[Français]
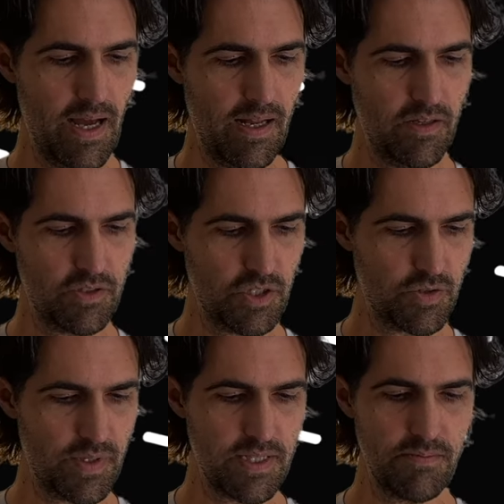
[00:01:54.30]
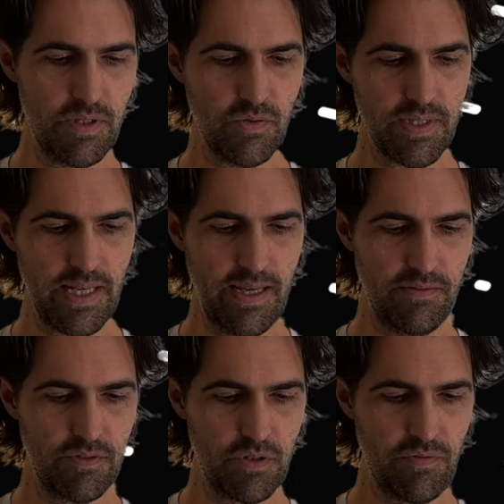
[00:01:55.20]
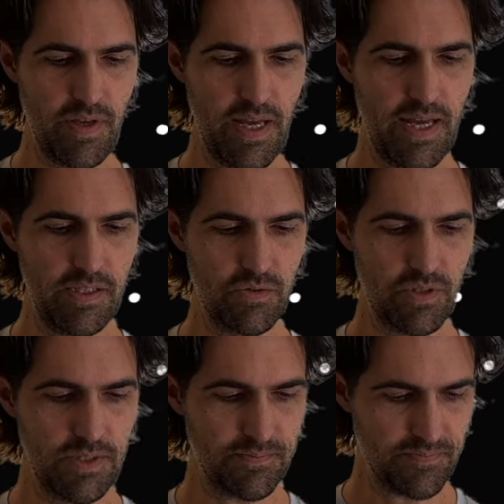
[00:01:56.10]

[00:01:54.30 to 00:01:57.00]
Alors, je choisis mes deux élèves, je fais Ajouter